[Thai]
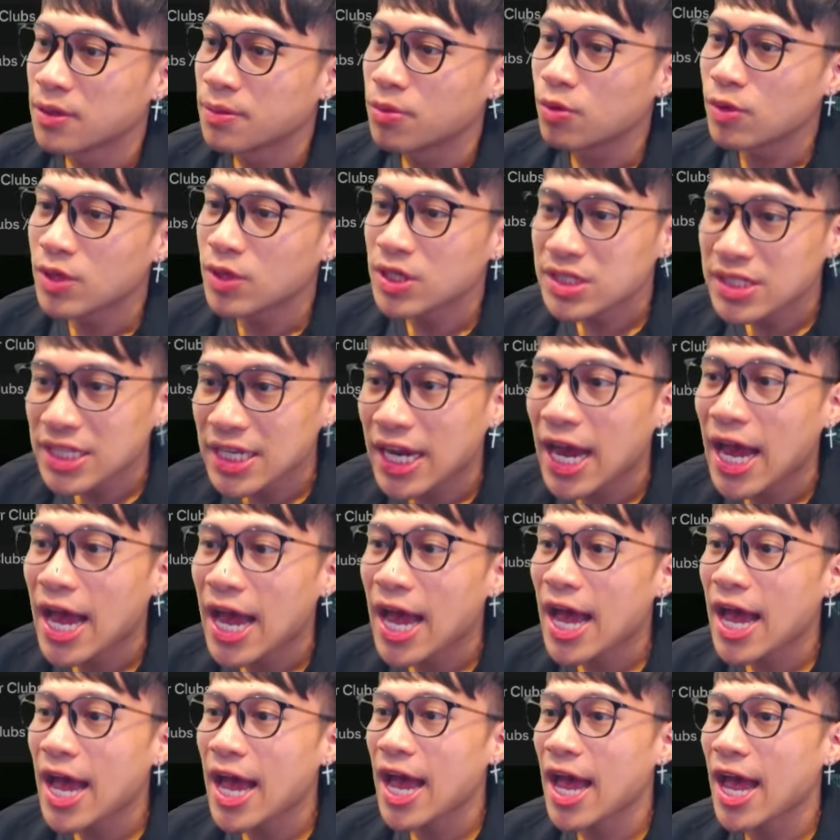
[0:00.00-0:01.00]
กูรี่สิทธิ์
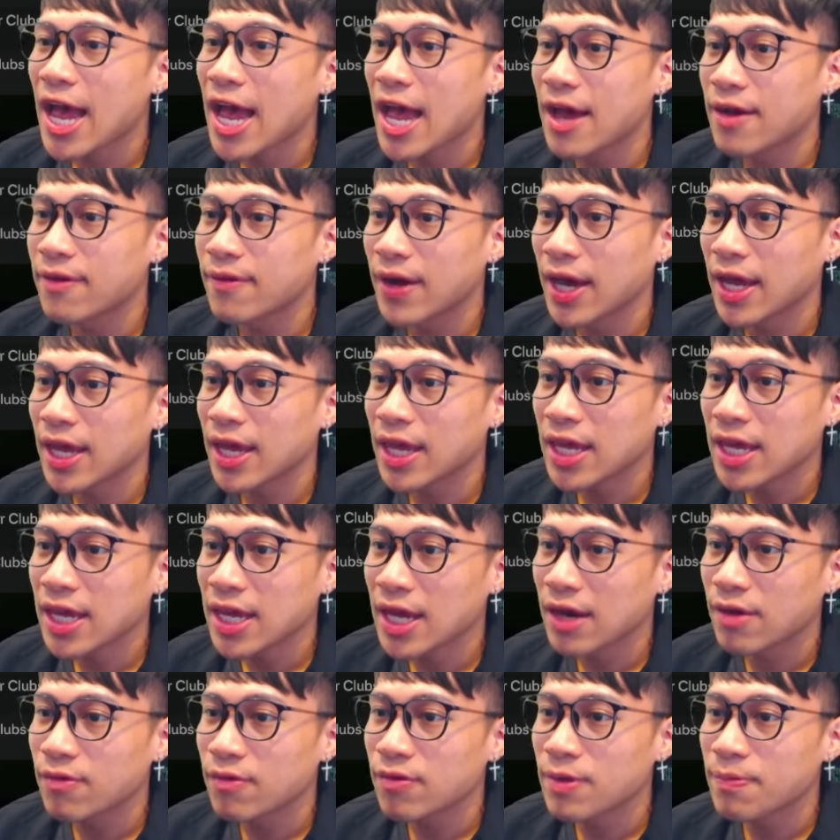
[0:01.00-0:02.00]
55วะเฮี
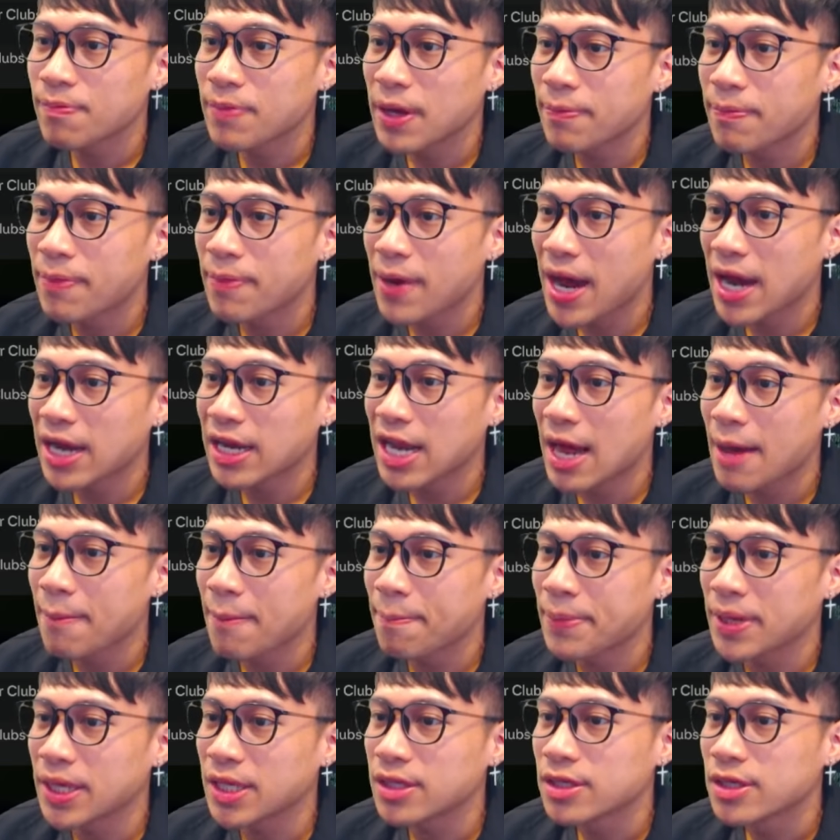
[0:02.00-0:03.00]
ยวิเพชรพาร์ทลา
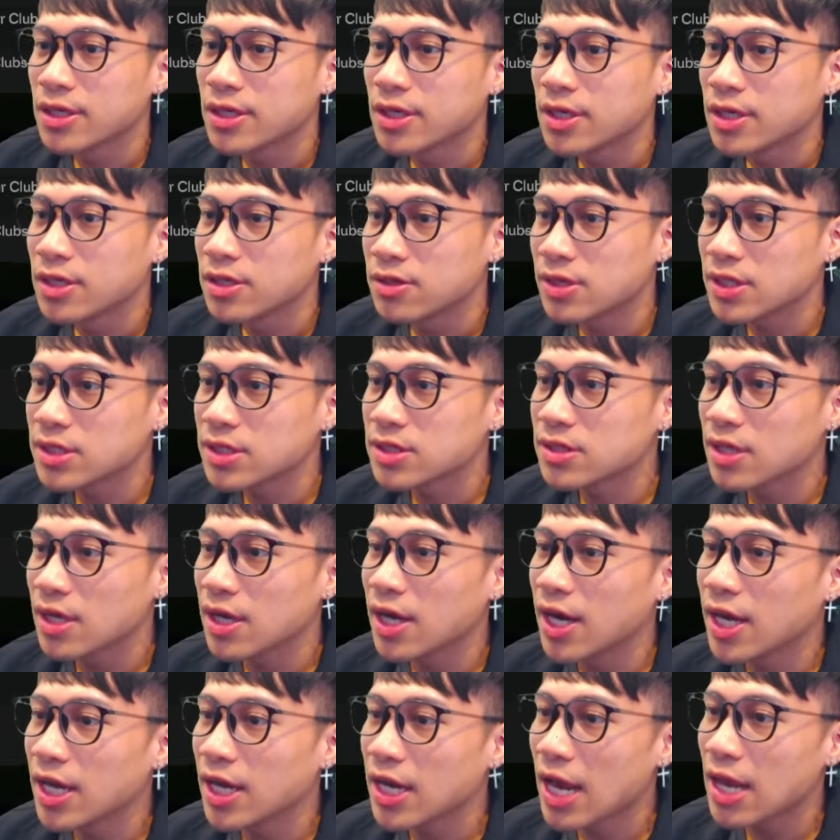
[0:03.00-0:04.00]
ปิด จิกสเตอ
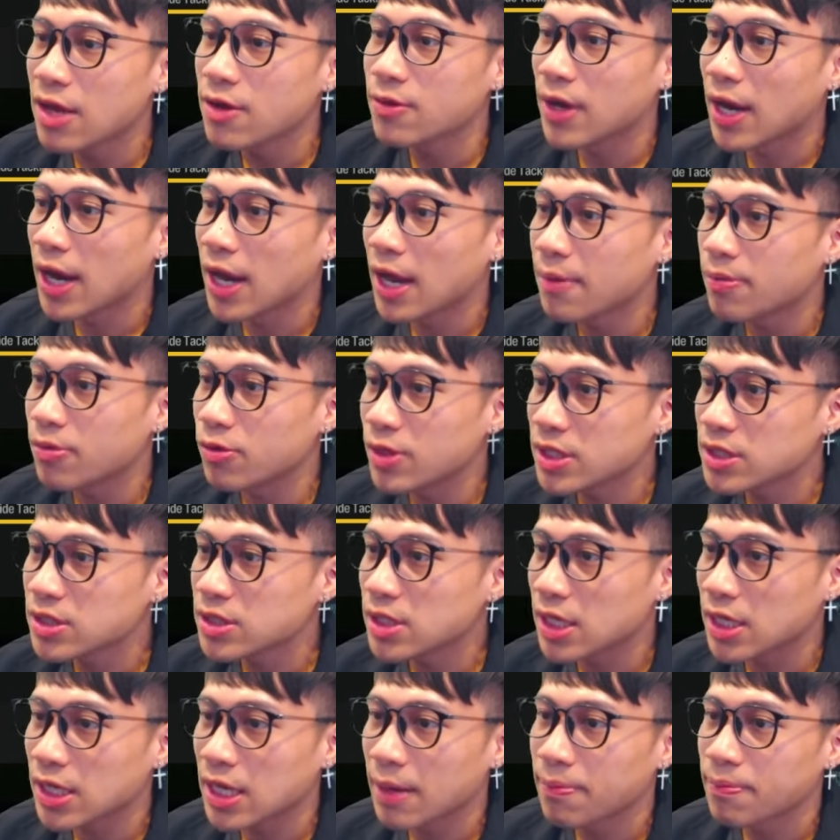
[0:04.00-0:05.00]
ร์เอ้ยได้อยู่นะกูรี่
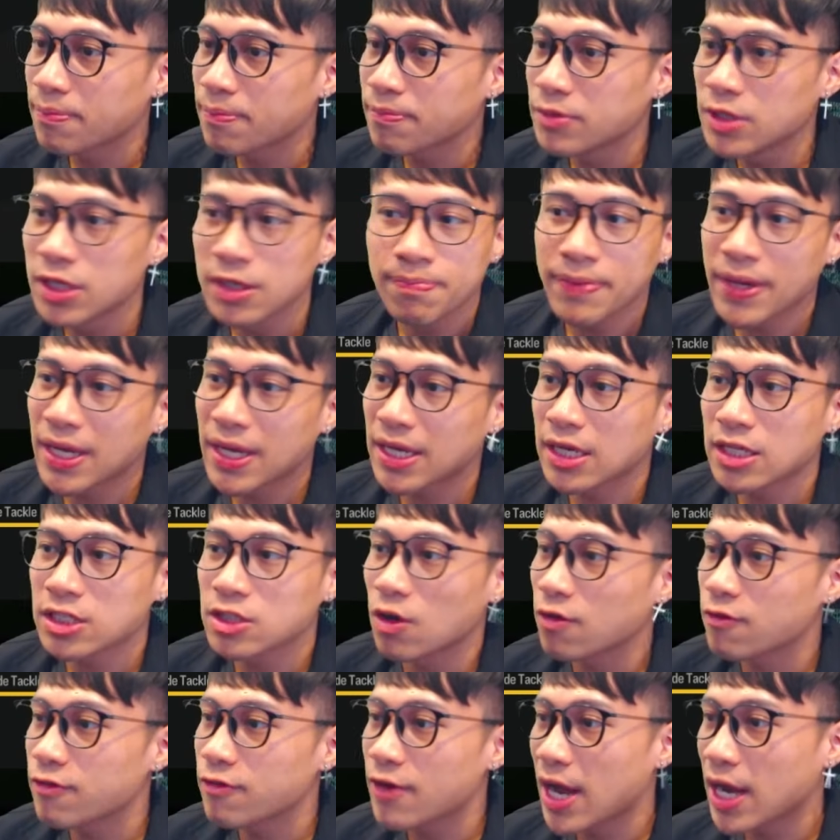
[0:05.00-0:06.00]
สิทธิ์ครับยืนปีกได้
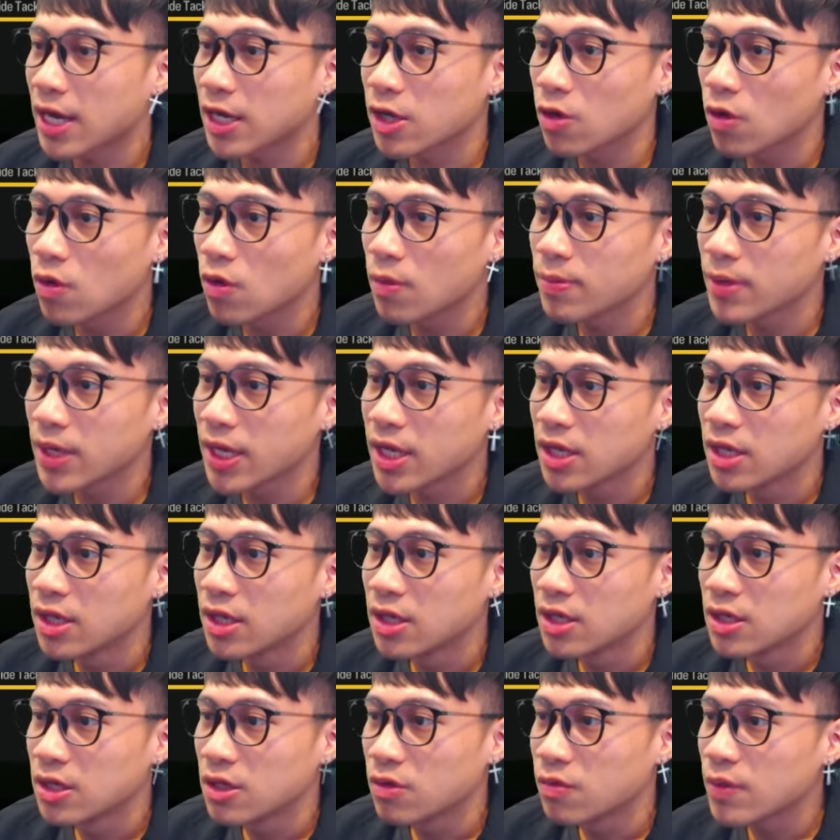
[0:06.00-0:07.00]
2ฝั่งเลยครบเล
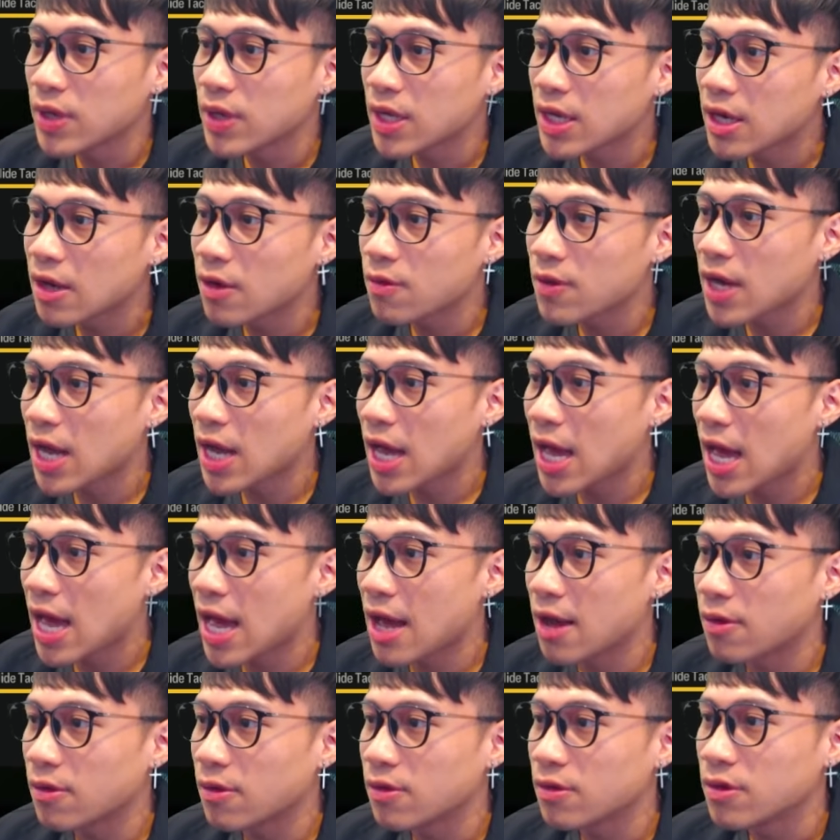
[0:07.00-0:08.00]
ยิ่ง
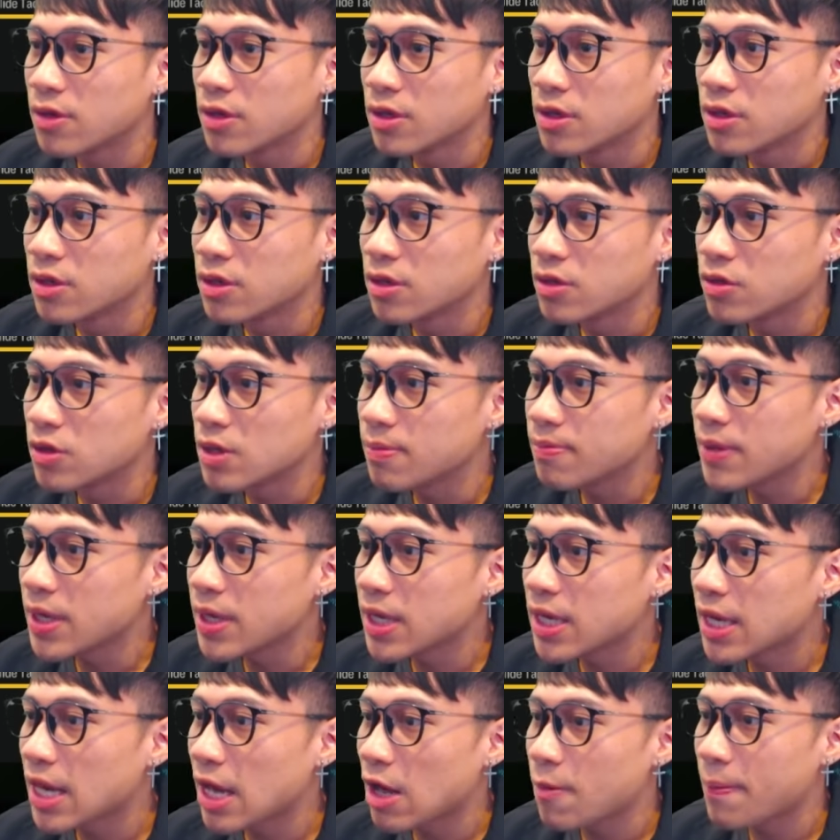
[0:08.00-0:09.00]
99 ดิบบิ้
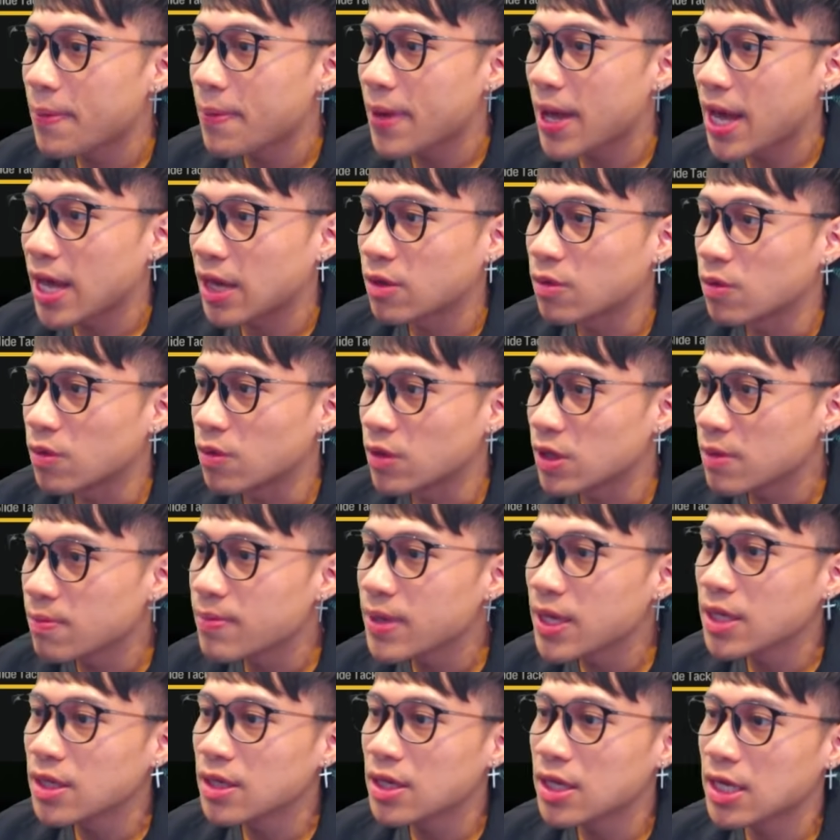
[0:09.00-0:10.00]
ง98 โหดิบ
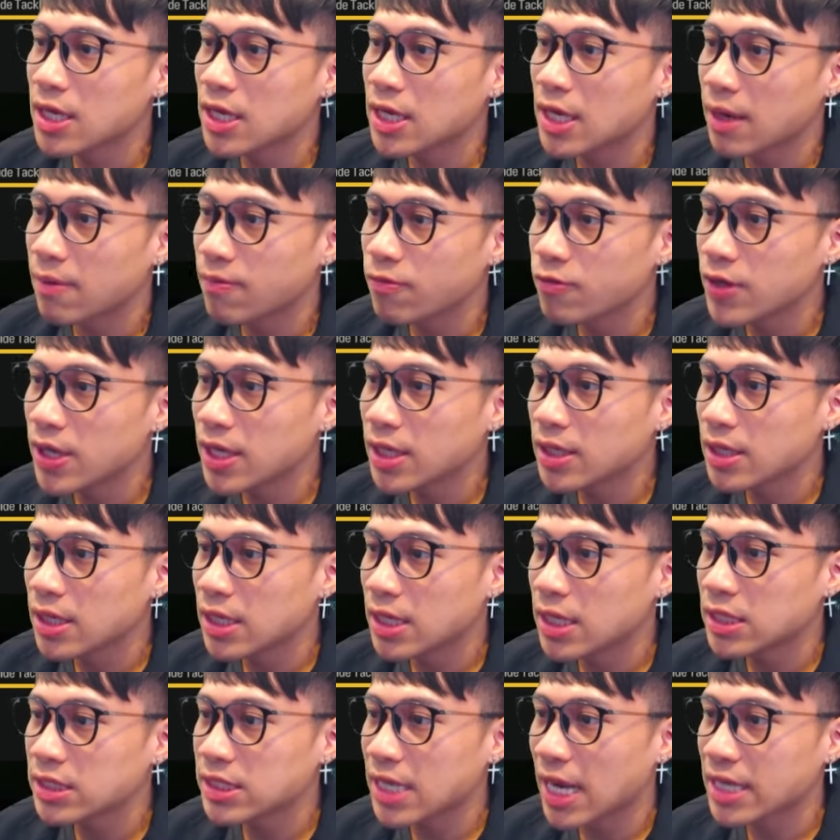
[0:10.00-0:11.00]
บิ้งดีครับ วิ่ง
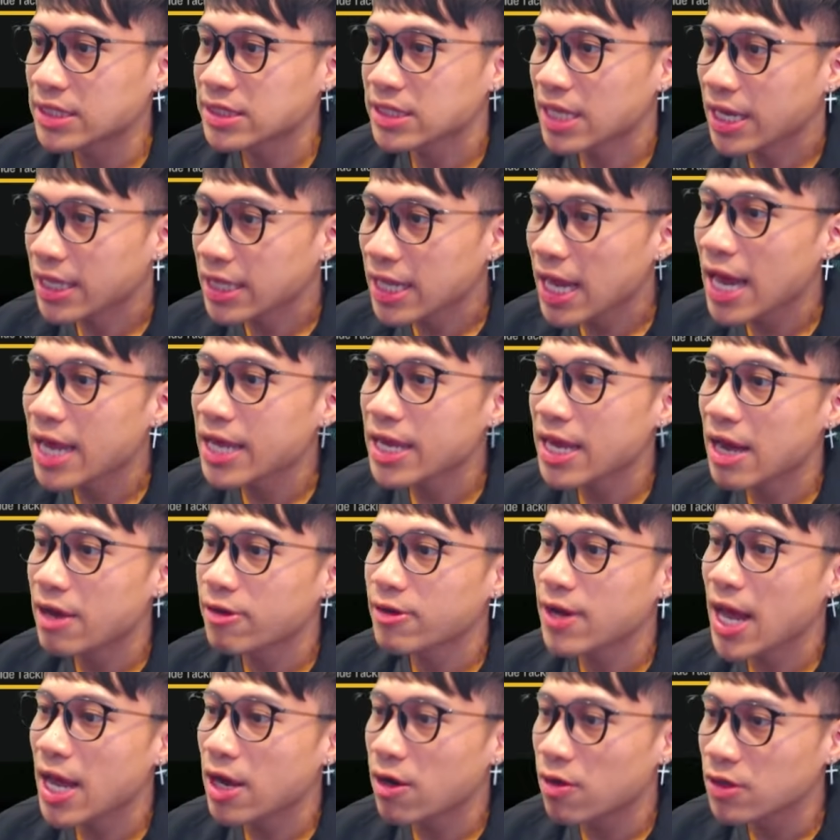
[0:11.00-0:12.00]
ดี จ่ายสั้นได้ยา
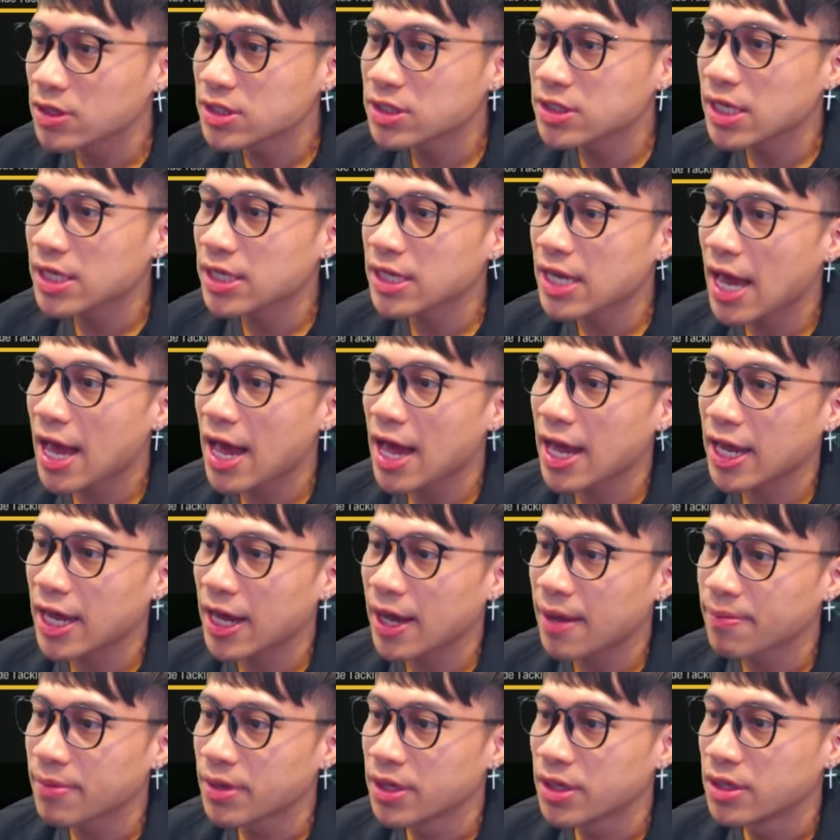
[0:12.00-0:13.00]
วได้ คอสซิ่งได้
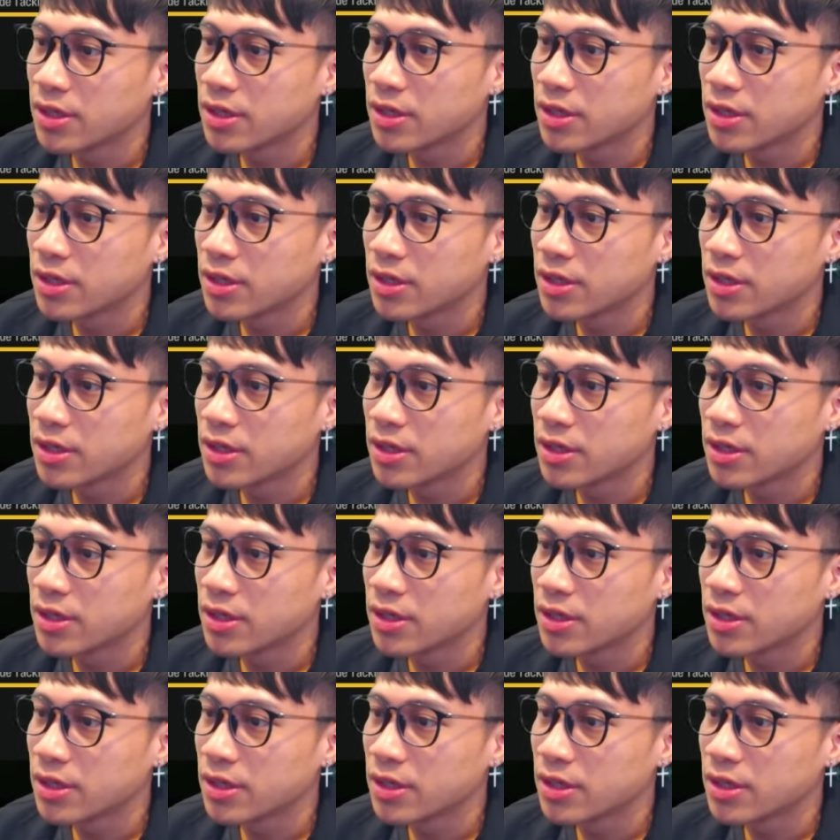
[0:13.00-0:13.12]
ครับ